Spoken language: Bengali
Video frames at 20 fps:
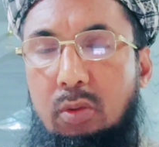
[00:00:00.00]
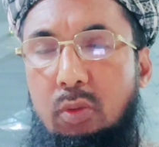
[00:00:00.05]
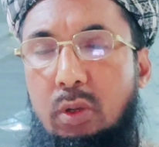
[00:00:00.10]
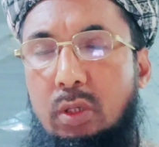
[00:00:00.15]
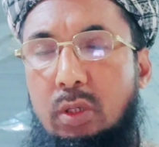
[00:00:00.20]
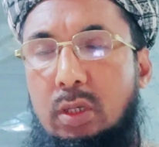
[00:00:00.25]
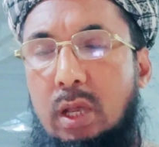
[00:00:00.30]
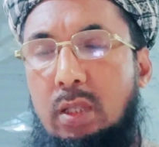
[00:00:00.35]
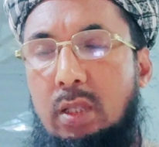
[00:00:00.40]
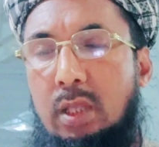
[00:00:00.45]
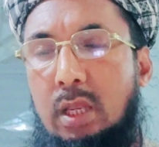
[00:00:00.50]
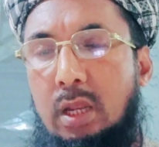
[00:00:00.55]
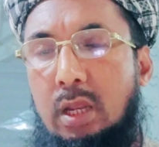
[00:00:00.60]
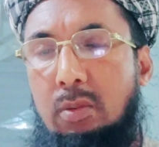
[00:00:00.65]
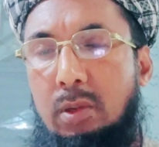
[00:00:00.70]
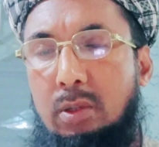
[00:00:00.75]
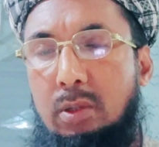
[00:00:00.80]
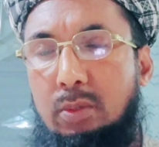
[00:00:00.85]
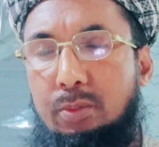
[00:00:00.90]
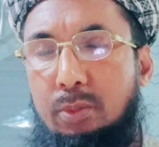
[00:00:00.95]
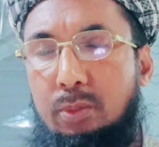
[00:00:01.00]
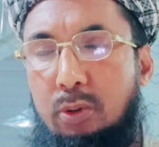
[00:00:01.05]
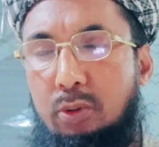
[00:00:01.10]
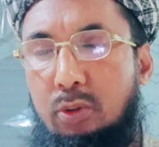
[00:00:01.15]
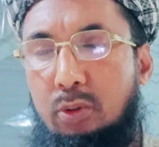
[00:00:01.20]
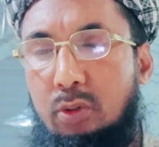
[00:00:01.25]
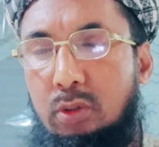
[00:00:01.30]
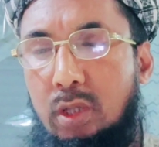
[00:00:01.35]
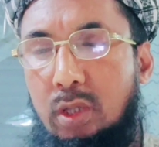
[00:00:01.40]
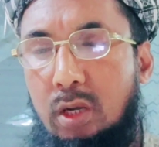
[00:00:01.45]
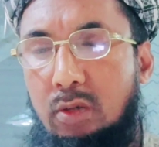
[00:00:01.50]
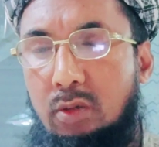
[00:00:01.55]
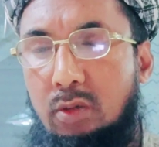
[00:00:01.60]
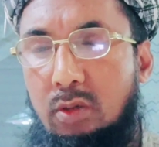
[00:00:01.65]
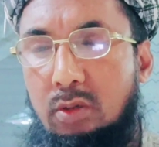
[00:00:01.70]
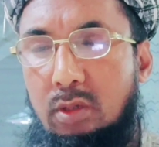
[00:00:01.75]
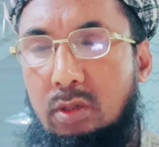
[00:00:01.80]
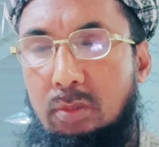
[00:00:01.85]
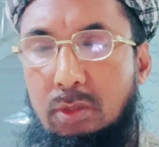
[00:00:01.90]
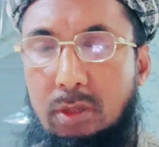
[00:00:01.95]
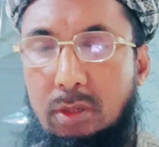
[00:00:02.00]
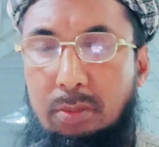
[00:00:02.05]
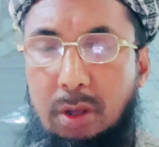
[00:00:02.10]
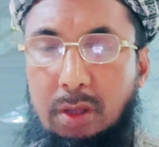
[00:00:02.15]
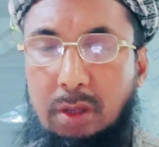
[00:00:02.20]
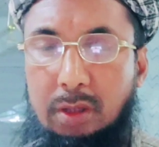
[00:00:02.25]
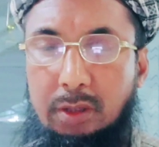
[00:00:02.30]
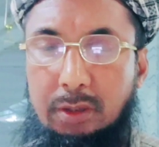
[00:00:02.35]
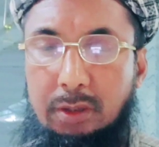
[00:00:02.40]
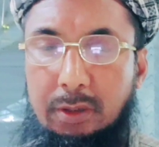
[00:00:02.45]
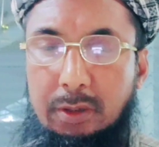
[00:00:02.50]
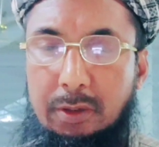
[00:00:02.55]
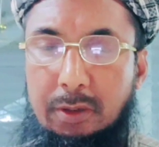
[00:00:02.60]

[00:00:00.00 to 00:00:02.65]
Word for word: ওই কাজা নামাজ প্রসঙ্গে রাসোস্তমের বাণী